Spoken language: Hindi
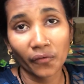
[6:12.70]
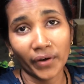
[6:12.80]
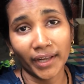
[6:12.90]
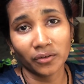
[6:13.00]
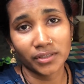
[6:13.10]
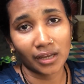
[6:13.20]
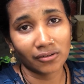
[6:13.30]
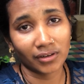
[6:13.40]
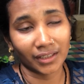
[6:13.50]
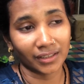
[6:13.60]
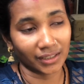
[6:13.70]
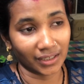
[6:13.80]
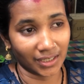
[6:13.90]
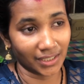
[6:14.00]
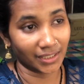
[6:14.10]
वायर को चालू कर देते
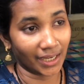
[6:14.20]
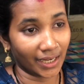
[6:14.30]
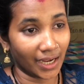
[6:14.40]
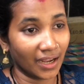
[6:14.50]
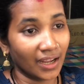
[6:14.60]
हैं कट जाएगा